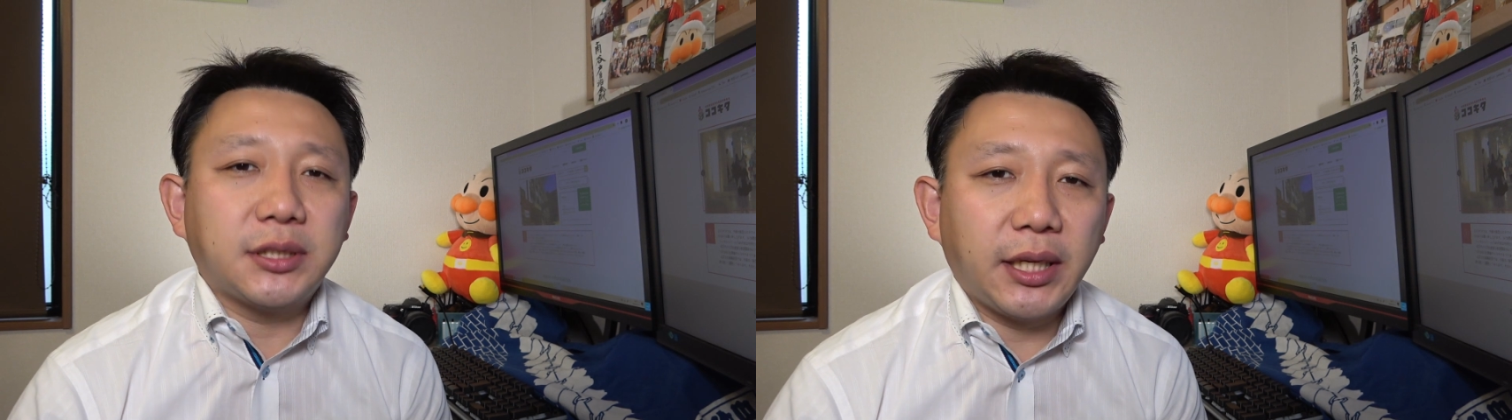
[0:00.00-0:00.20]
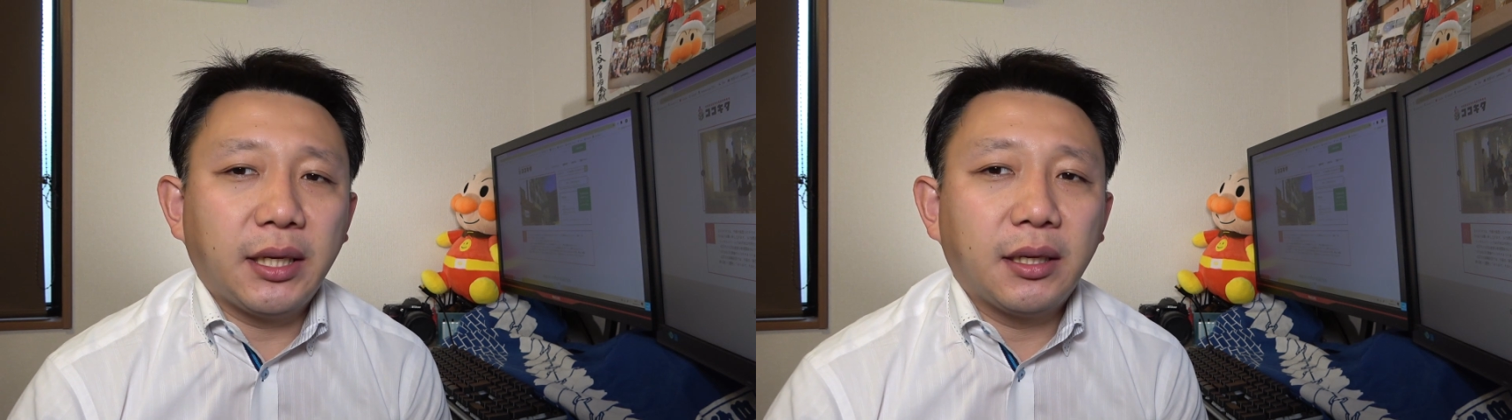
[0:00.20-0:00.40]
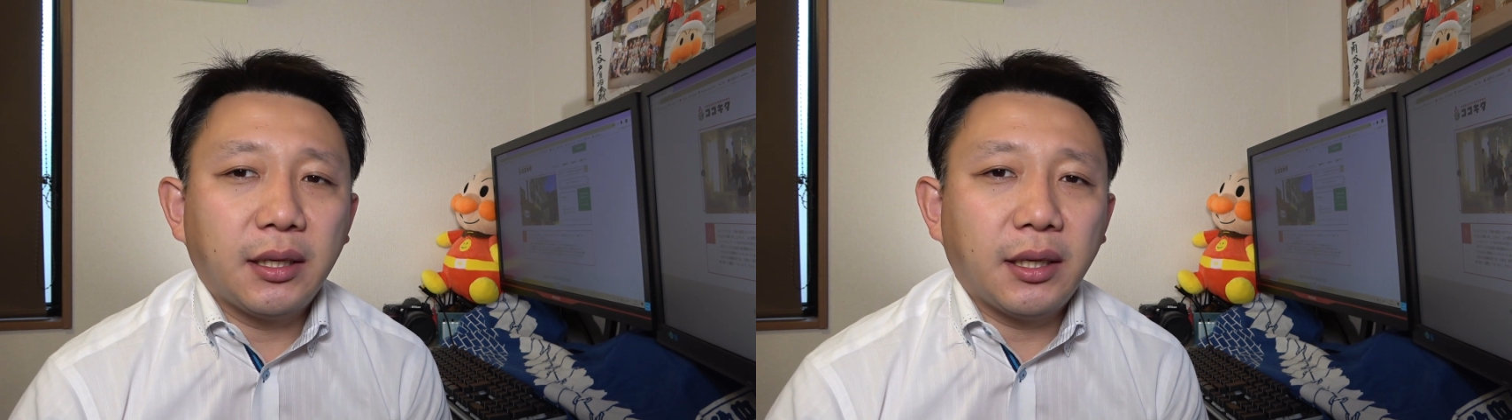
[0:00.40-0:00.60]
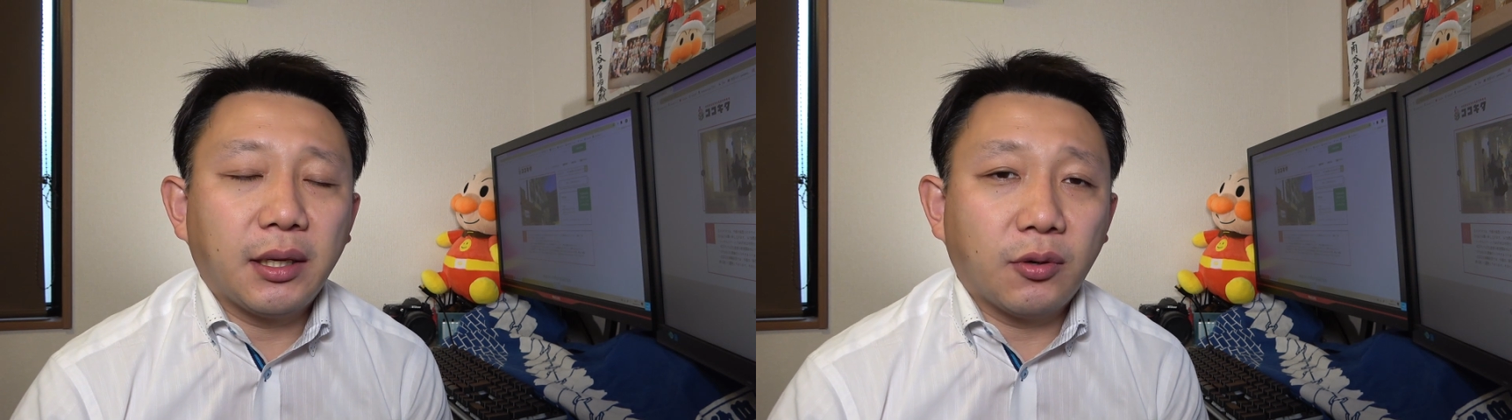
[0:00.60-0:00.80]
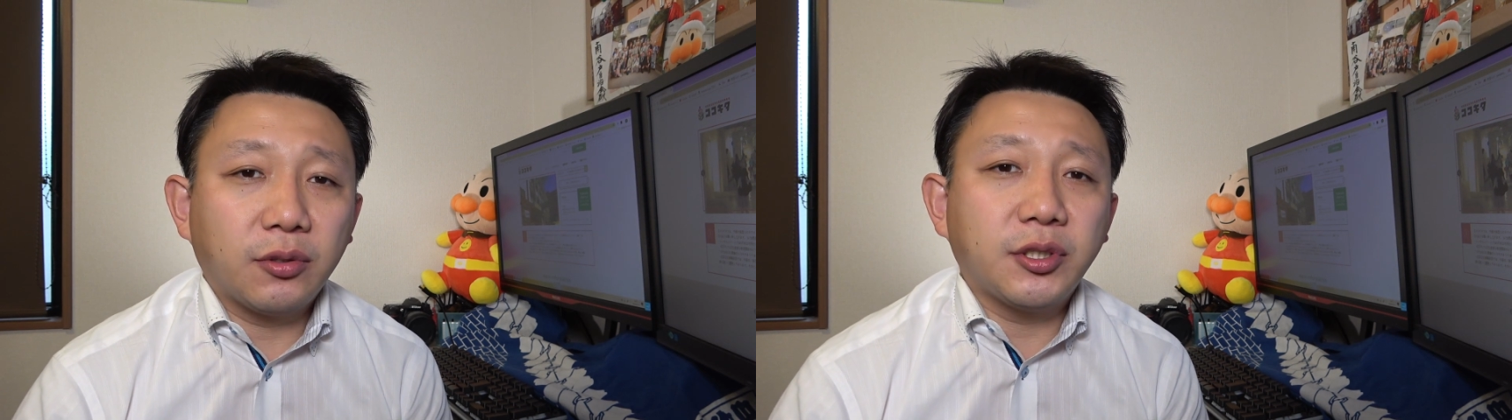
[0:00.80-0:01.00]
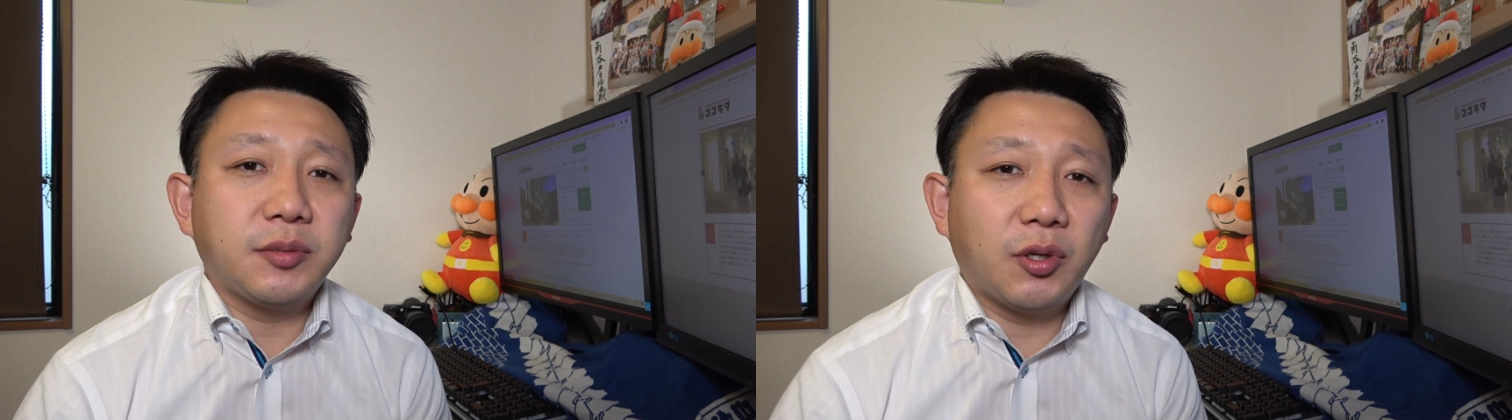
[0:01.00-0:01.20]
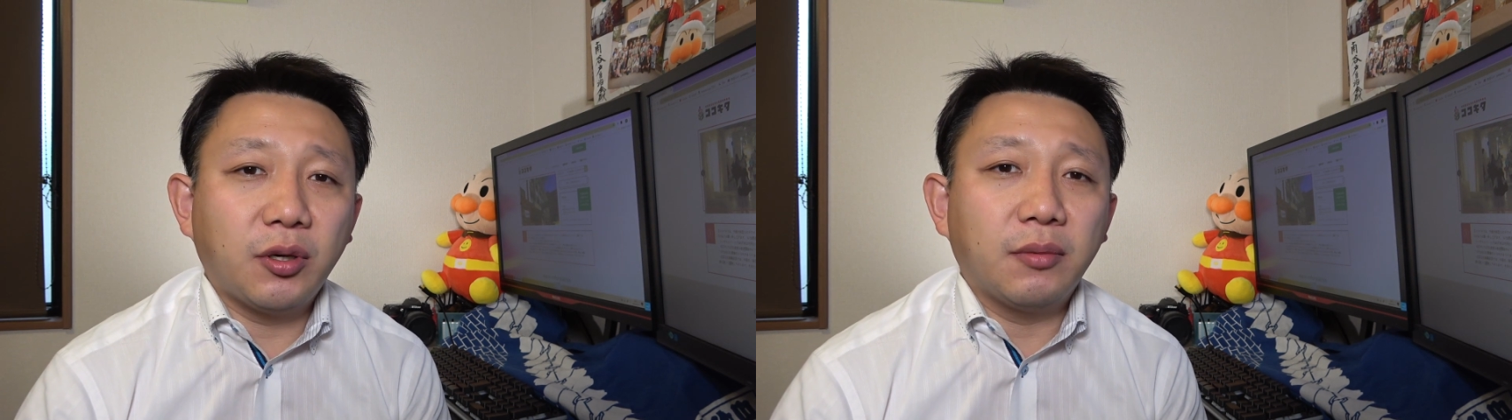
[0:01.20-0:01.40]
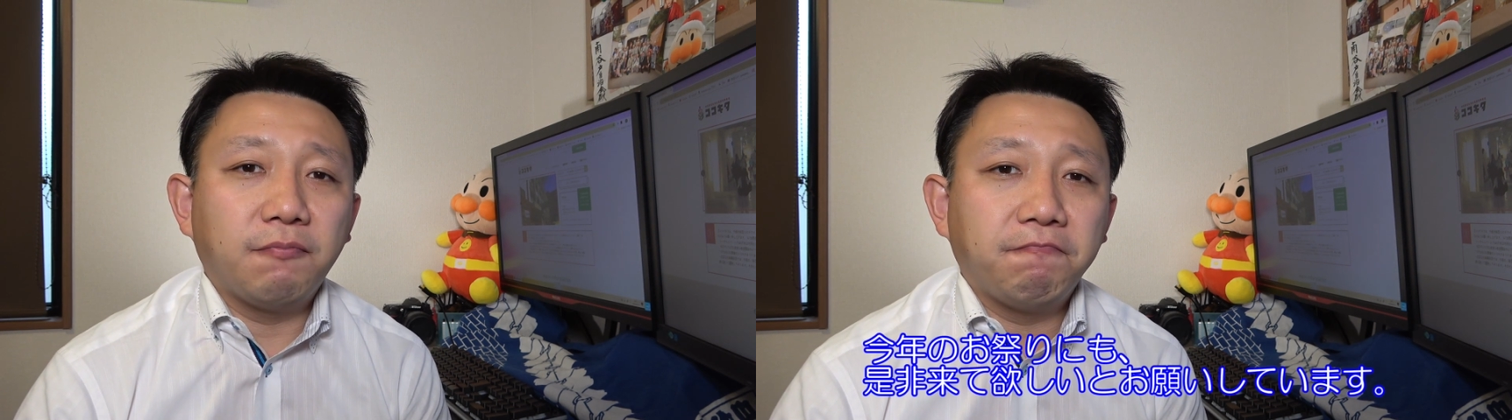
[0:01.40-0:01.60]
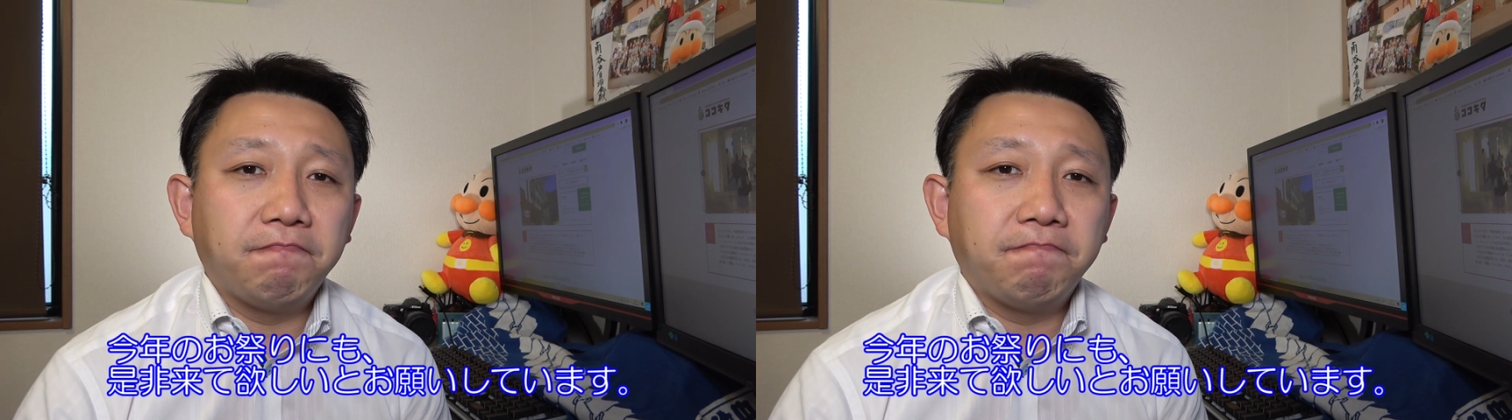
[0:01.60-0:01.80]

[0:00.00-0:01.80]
ですね、えー、今年も